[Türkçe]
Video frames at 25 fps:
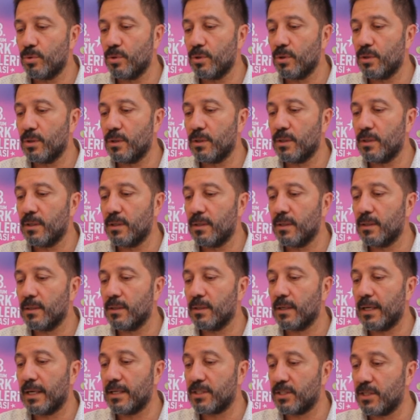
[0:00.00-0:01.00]
e,
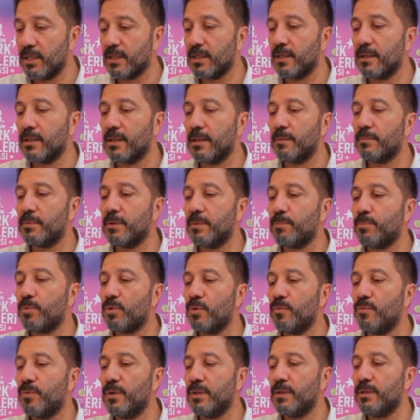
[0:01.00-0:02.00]
gerçek anlamda
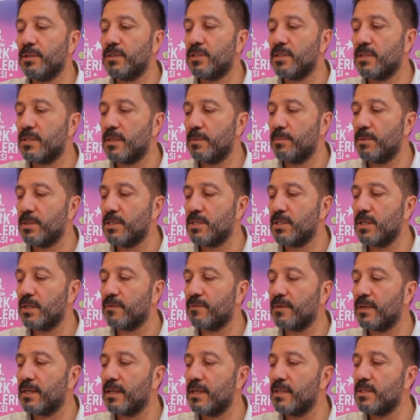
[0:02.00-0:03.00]
profilini çizebilecek
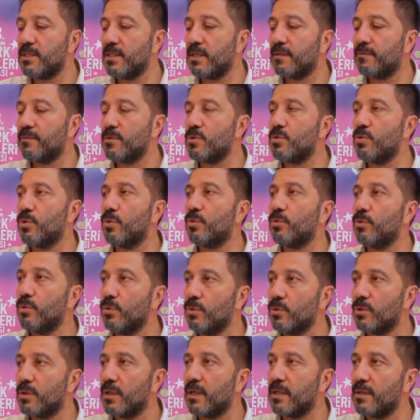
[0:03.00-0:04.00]
ve gelecek vizyonunu
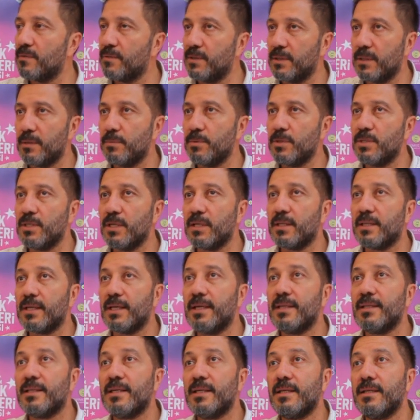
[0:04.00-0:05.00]
tarif edebilecek,
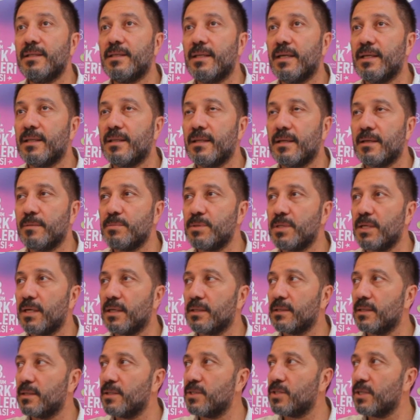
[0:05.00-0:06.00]
trendleri, trendlerimizi
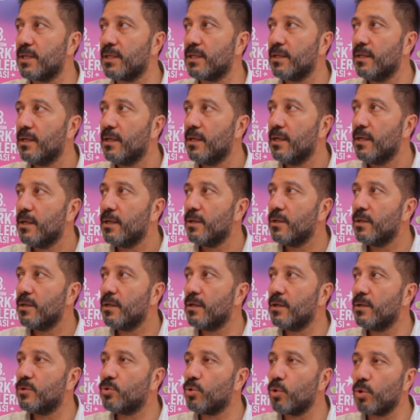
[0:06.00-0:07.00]
aktaracak
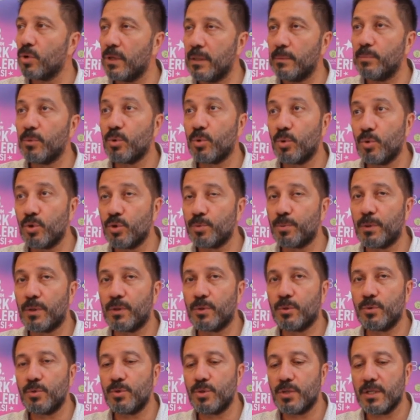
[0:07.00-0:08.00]
e, çok önemli
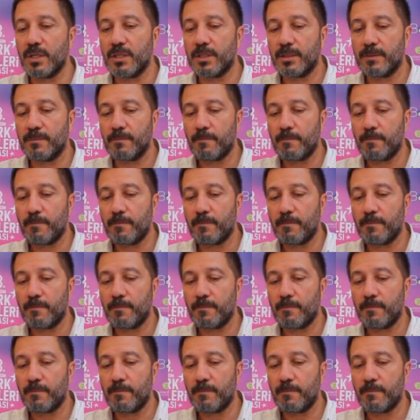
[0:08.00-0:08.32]
konuşmalar olacak.